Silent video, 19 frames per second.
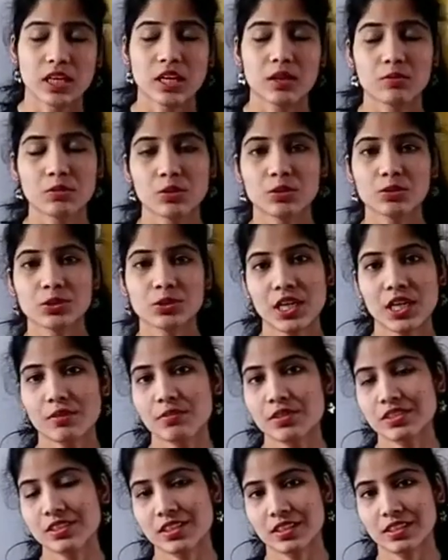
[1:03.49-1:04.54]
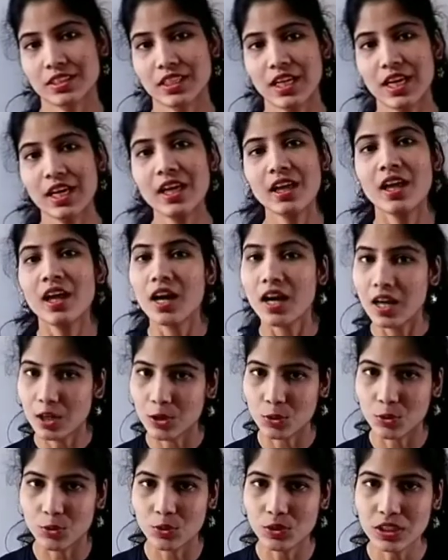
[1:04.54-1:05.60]
आप लोग क्या मिल सकता है
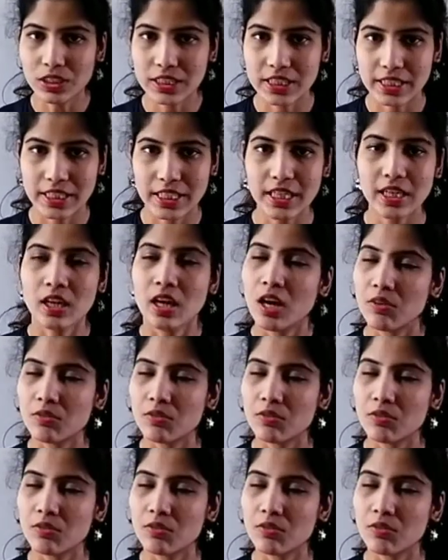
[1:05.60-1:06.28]
अल्कोहल ठीक है